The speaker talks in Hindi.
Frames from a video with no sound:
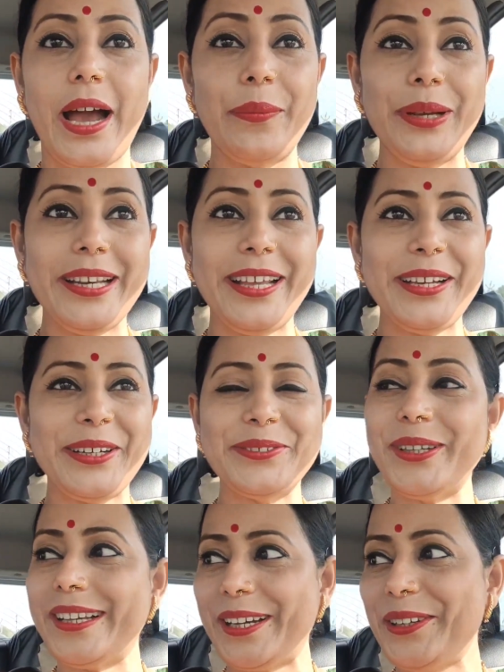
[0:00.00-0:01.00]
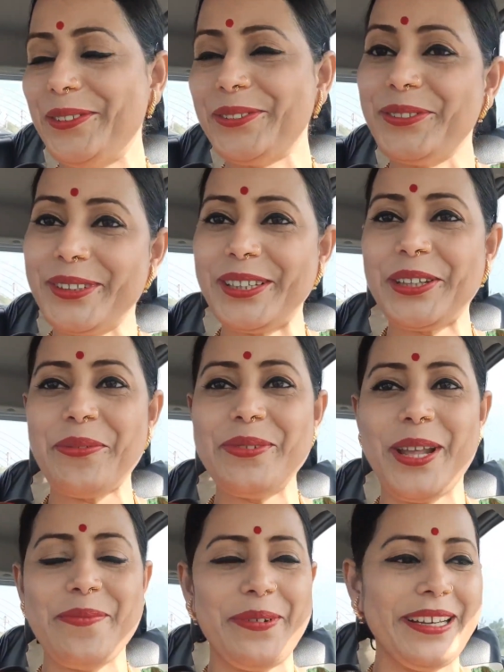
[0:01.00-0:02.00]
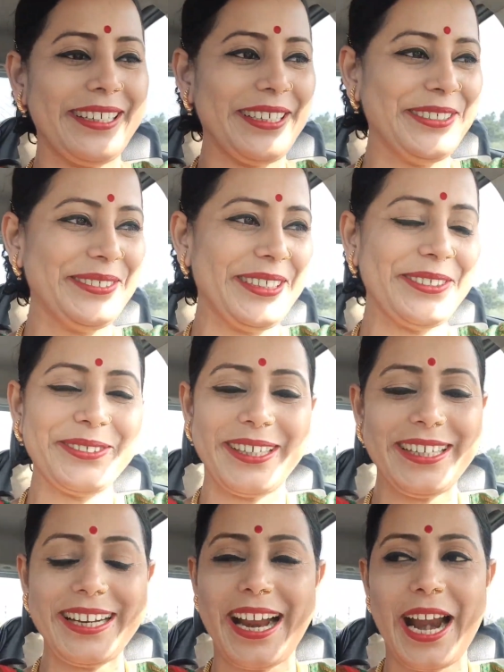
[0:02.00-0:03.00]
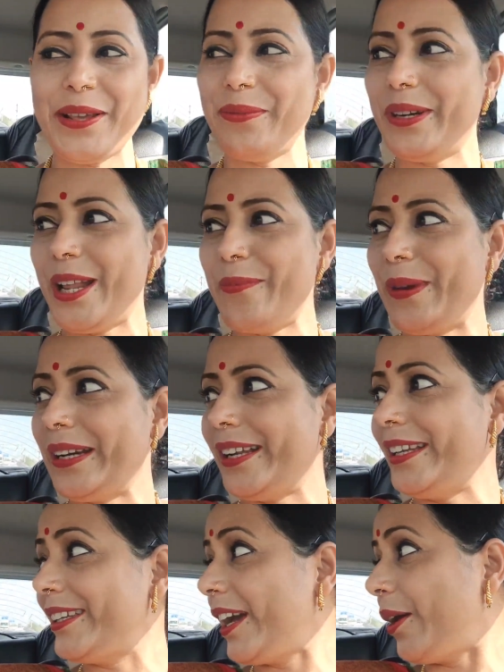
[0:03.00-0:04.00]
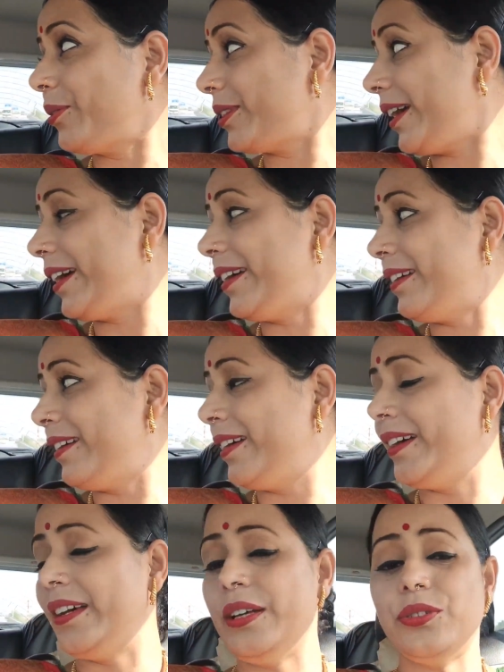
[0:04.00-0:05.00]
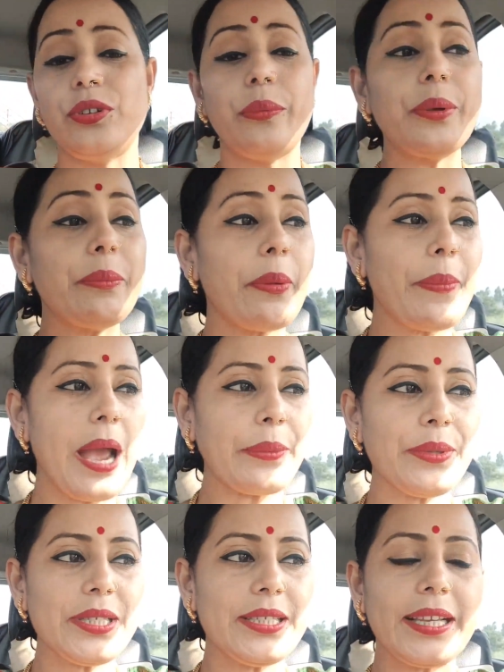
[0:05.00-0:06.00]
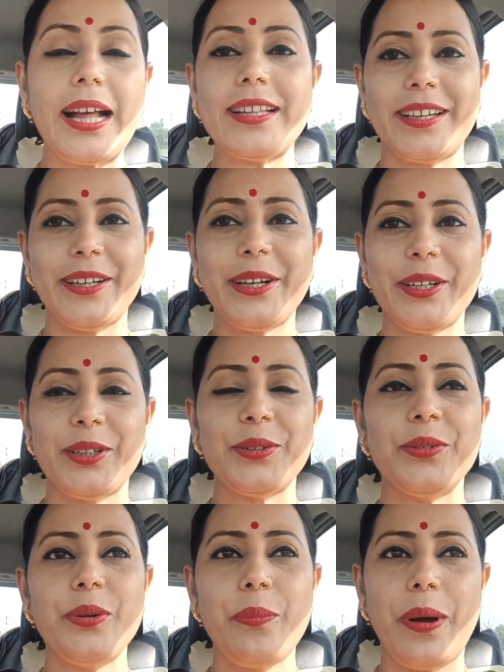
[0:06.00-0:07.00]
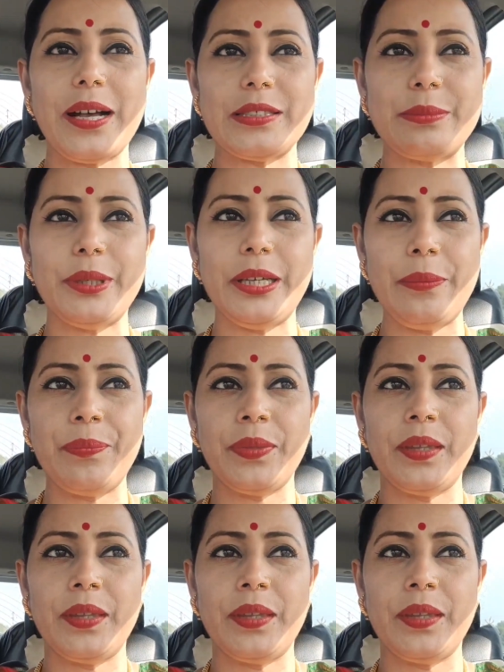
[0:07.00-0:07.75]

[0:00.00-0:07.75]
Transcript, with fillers: अभी नहीं करूंगी कहीं रुकूंगी तब नेल पेंट करूंगी क्योंकि ना गाड़ी में नेल पेंट नहीं किया होता है तो अभी मैं बैग में से निकाल के रख देती हूँ पास में